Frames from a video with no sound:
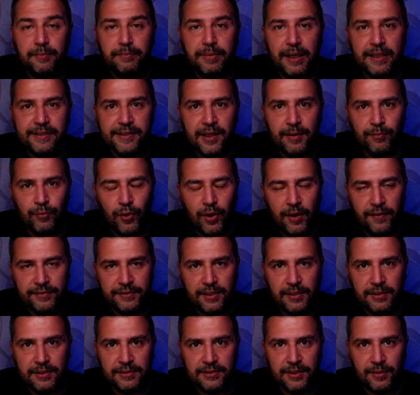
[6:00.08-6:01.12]
Benden bu
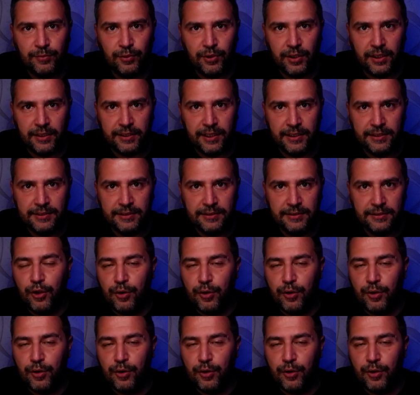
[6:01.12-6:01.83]
haftalıkta bu kadar.